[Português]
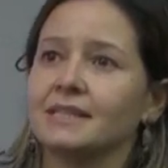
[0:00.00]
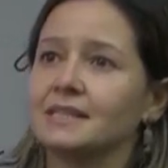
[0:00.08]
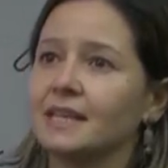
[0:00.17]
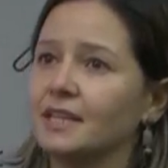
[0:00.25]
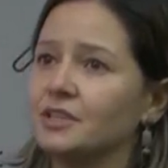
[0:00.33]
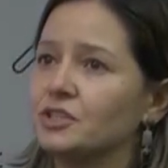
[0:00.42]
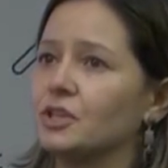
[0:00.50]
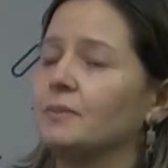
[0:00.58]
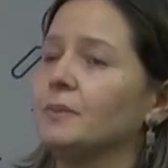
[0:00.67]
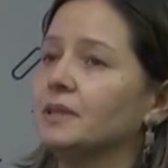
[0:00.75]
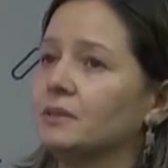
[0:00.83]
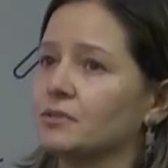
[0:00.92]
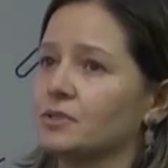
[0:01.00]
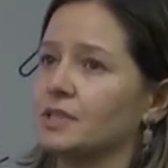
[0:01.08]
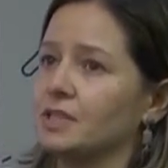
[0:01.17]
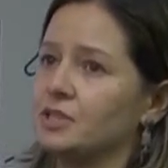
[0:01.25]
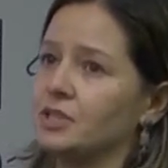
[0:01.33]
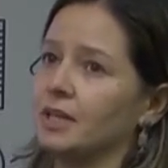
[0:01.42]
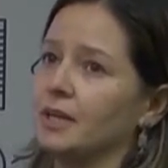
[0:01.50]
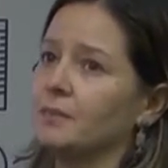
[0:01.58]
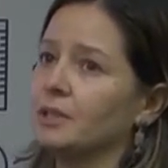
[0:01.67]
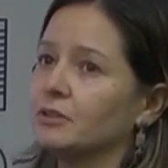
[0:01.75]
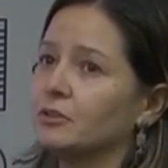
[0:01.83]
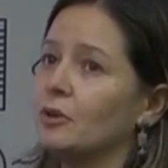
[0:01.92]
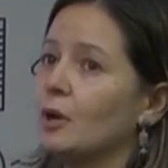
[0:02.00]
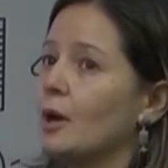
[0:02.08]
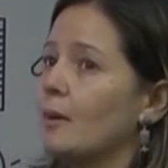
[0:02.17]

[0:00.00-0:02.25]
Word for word: centímetros de diâmetro